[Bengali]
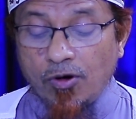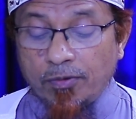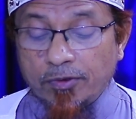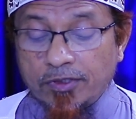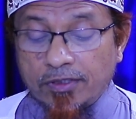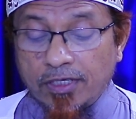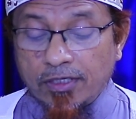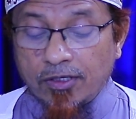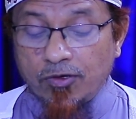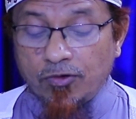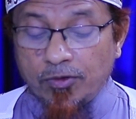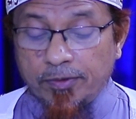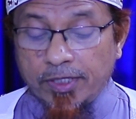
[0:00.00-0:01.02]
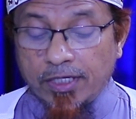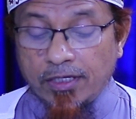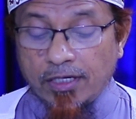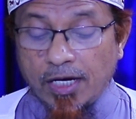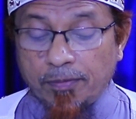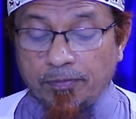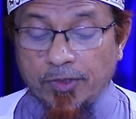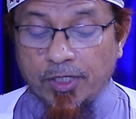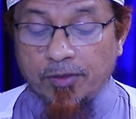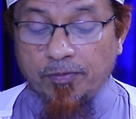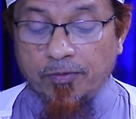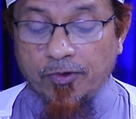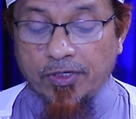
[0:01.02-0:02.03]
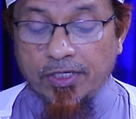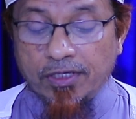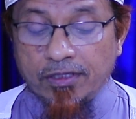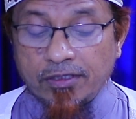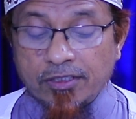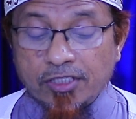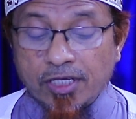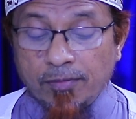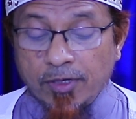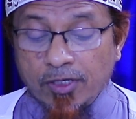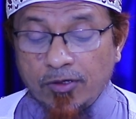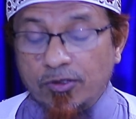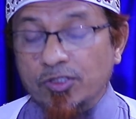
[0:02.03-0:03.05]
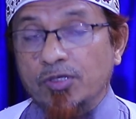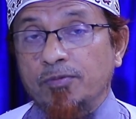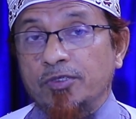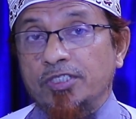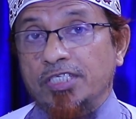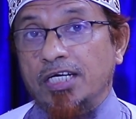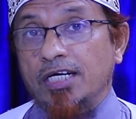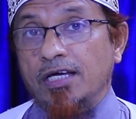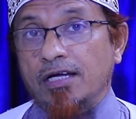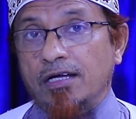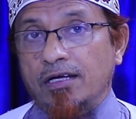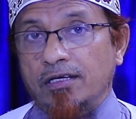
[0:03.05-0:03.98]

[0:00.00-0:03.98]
অবস্থান করবে না আপনার পরে সামান্য সময় ছাড়া